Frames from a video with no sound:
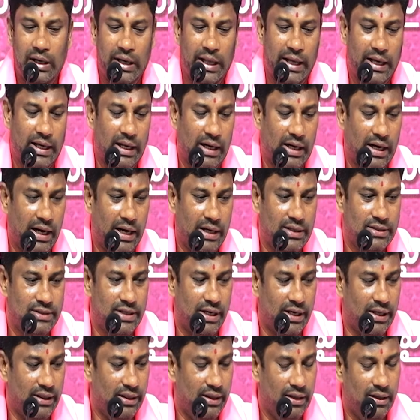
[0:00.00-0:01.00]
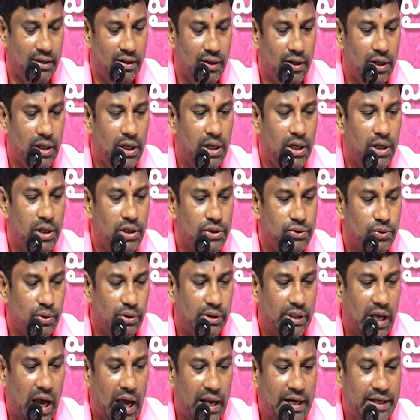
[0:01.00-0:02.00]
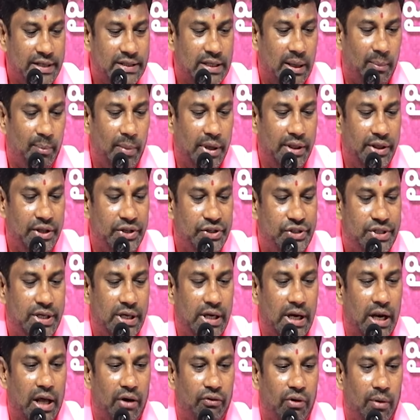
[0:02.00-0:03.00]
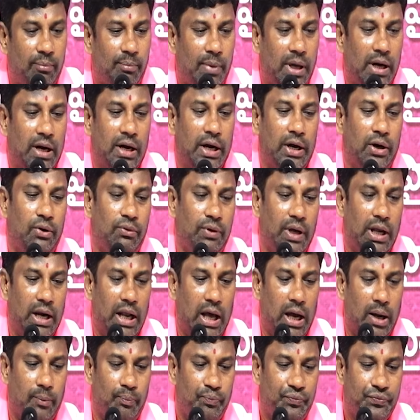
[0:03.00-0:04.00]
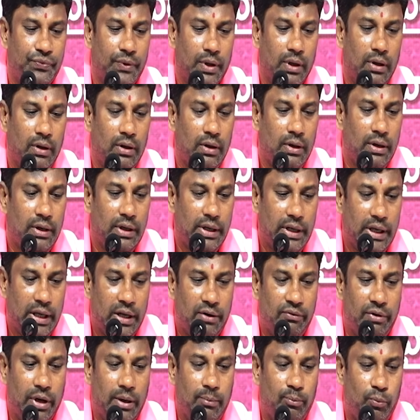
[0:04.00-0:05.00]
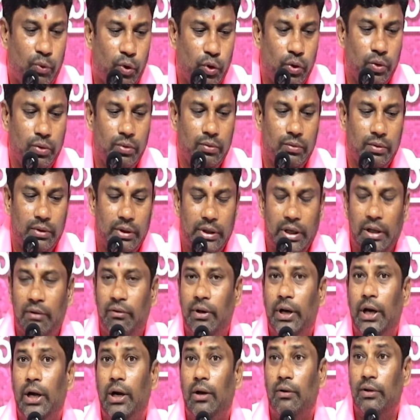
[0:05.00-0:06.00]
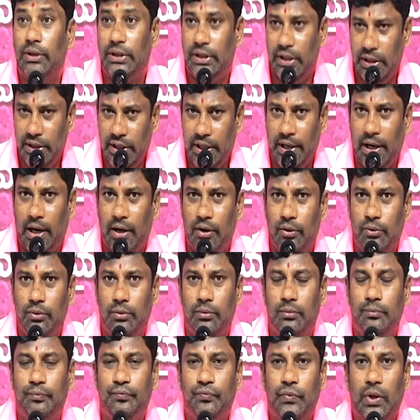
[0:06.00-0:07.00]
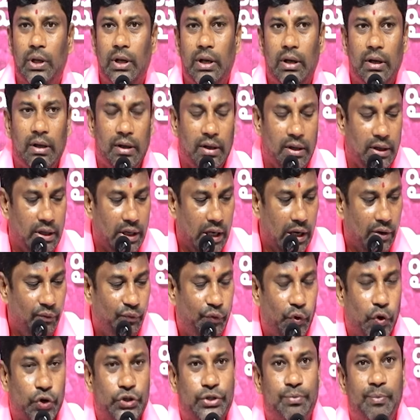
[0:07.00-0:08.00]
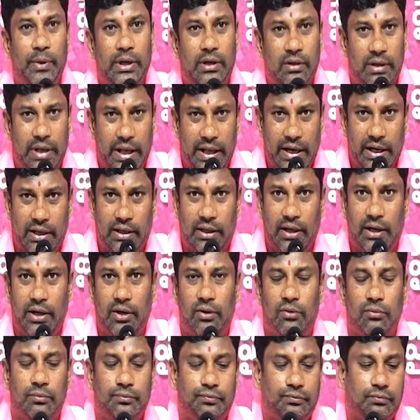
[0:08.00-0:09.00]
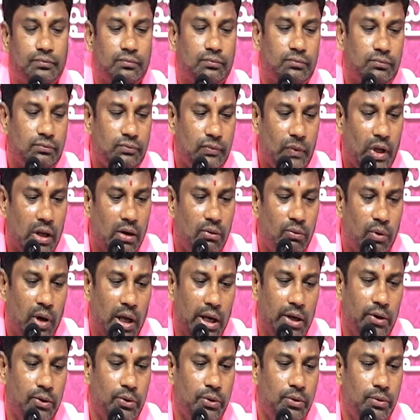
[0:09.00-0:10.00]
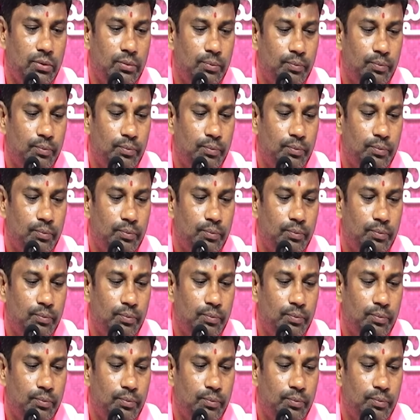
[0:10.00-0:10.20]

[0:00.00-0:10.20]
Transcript: లేఖలు రాయడం జరిగింది సో దానికి సంబంధించి నవంబర్ రెండు వేల ఇరవై మూడు ఇరవై రెండవ తేదీ నాడు ఎన్ఫోర్స్మెంట్ డైరెక్టరేట్ వాళ్ళు